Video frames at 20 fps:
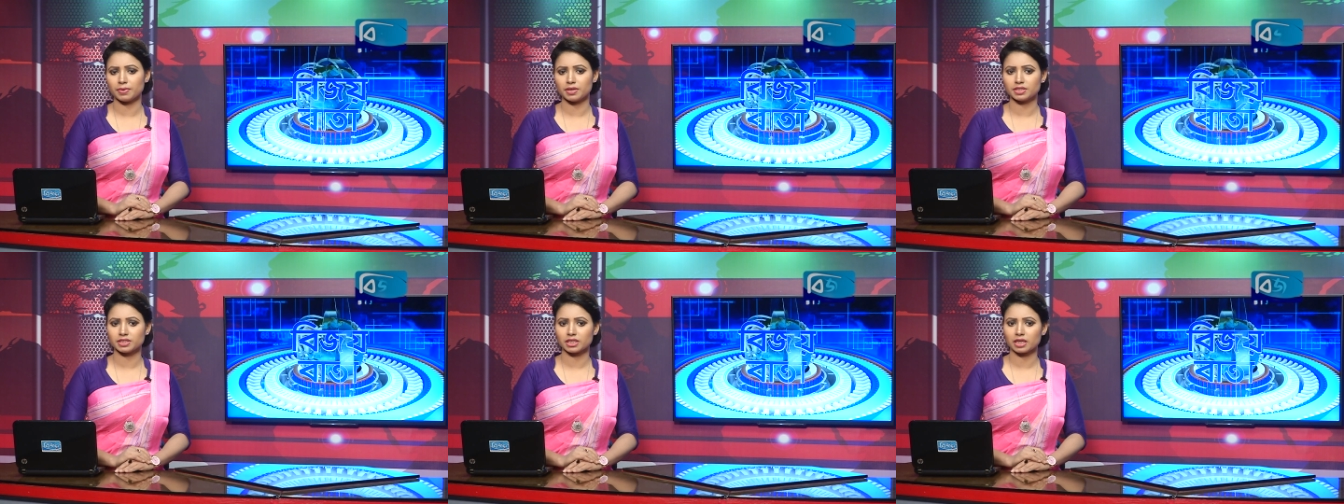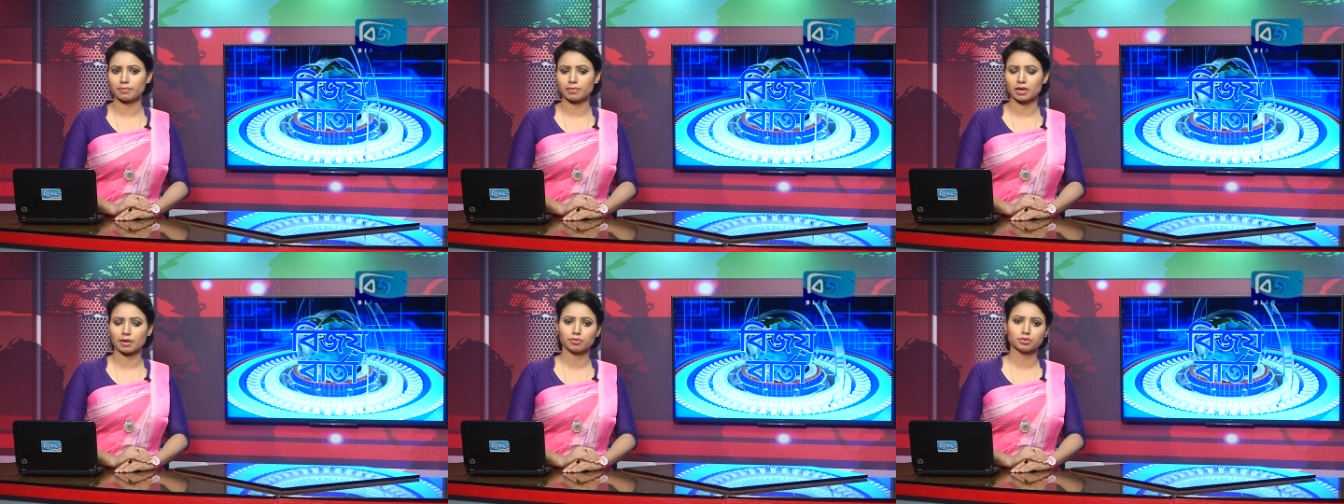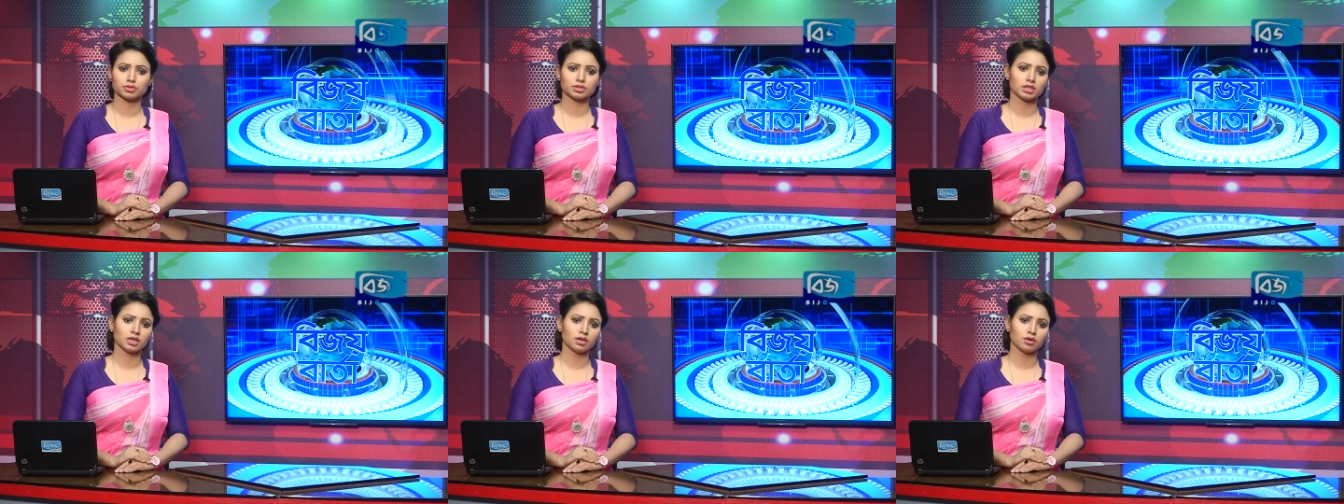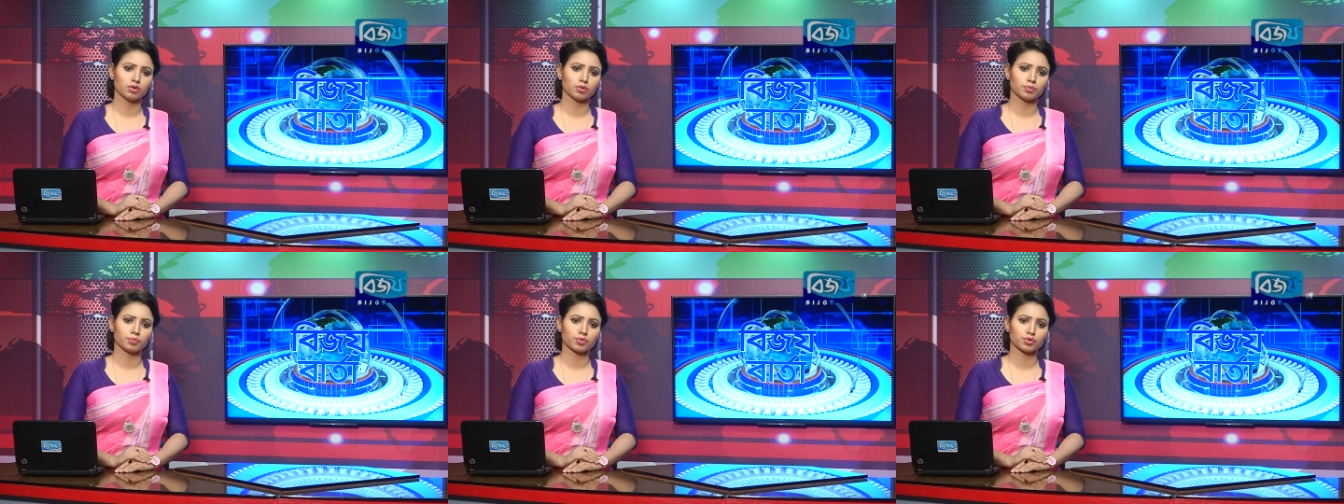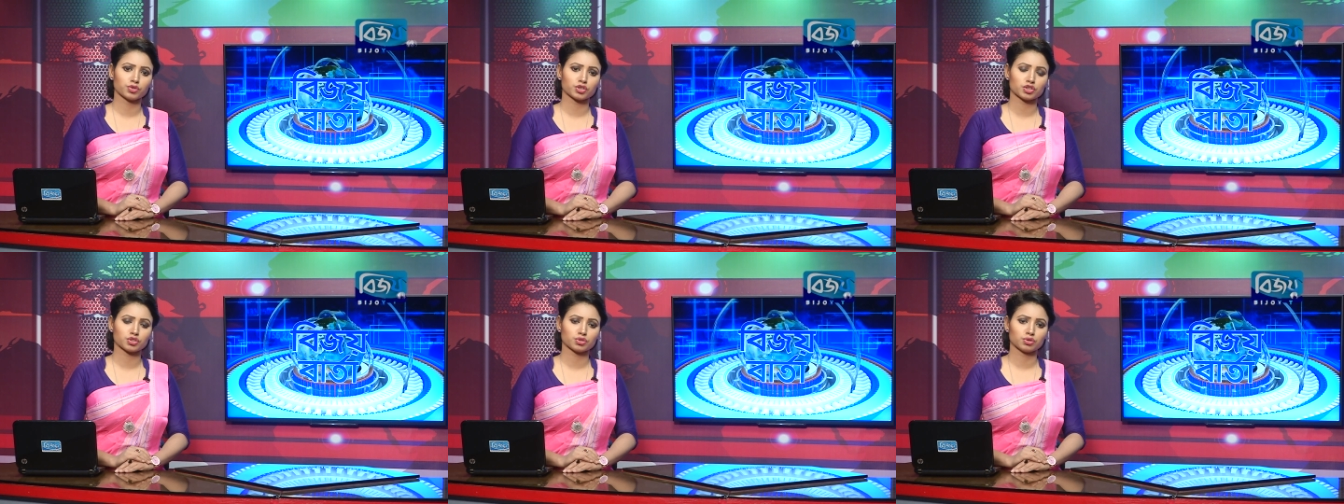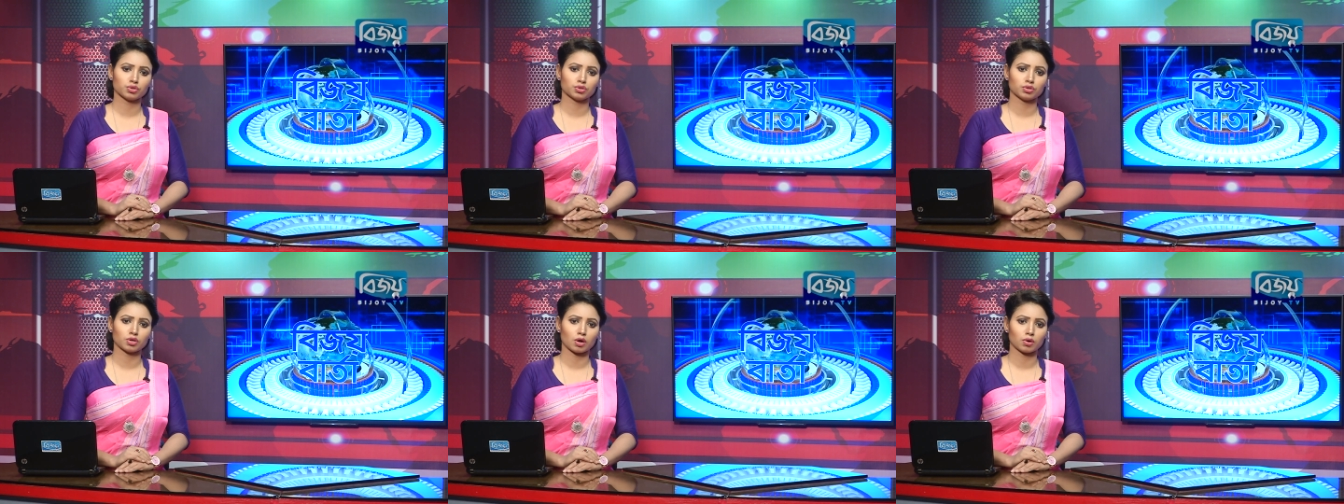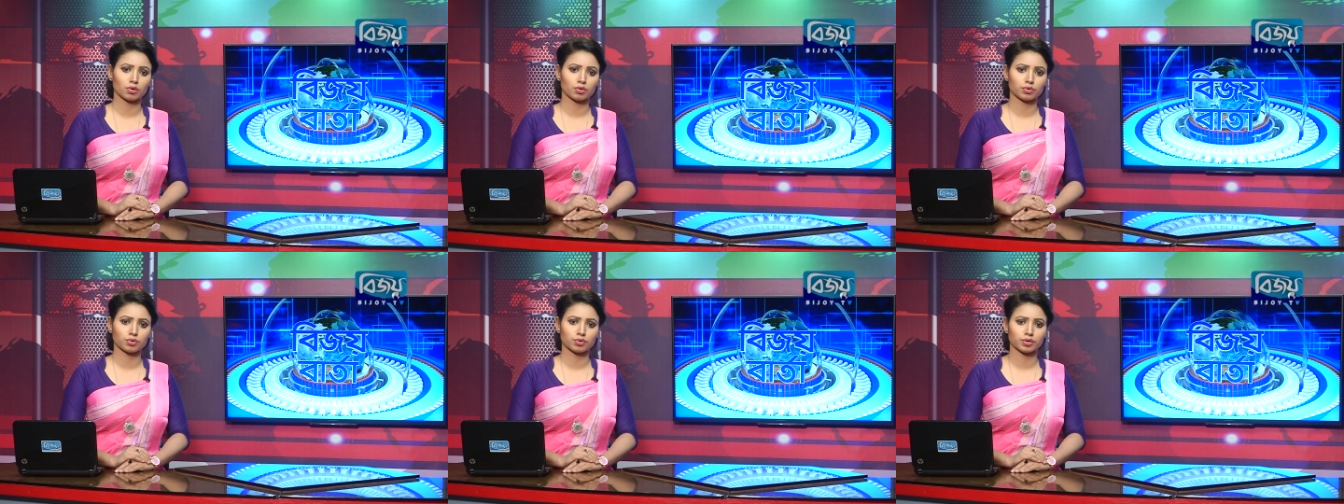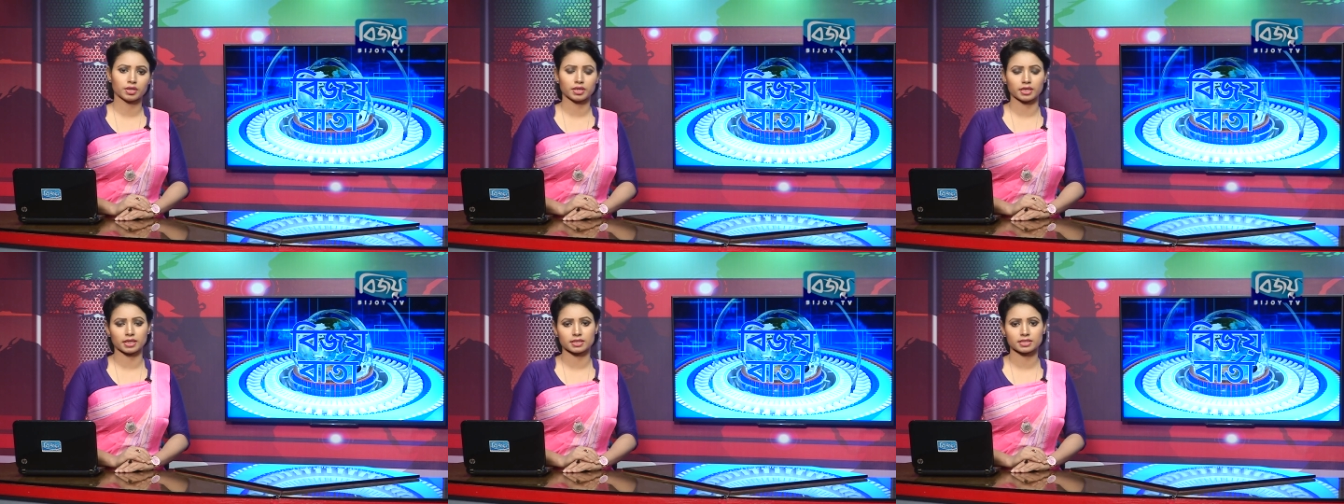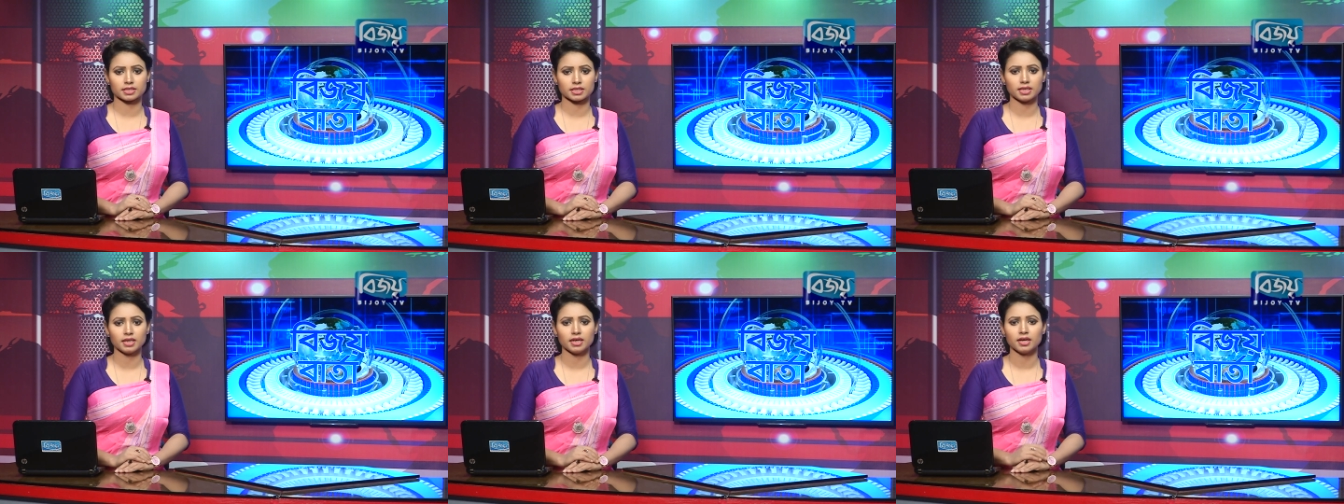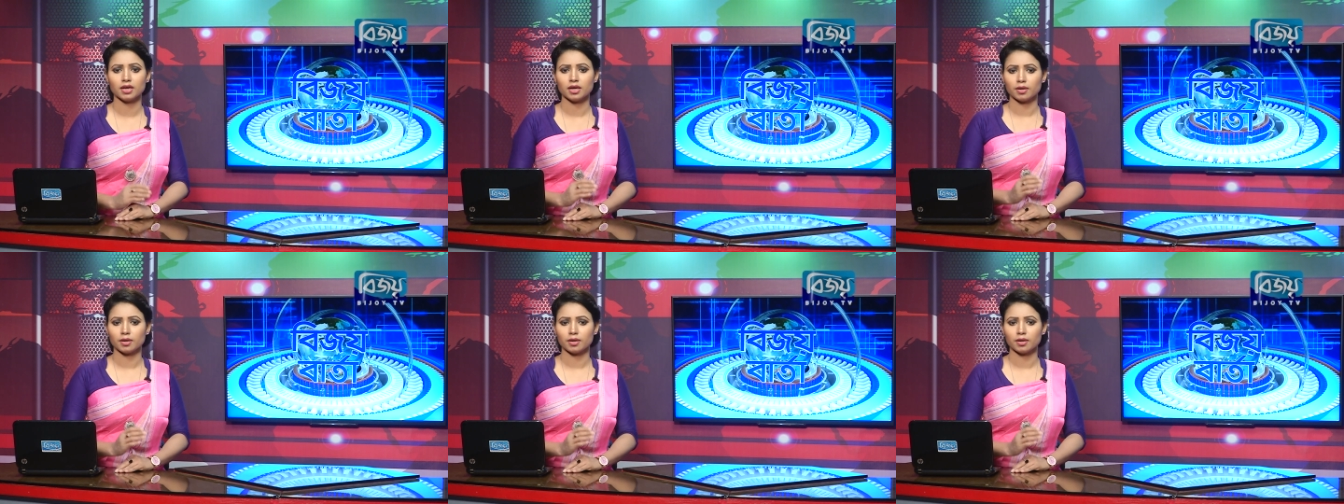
বিচার ব্যবস্থা ও প্রশাসন দখল করে নিয়েছে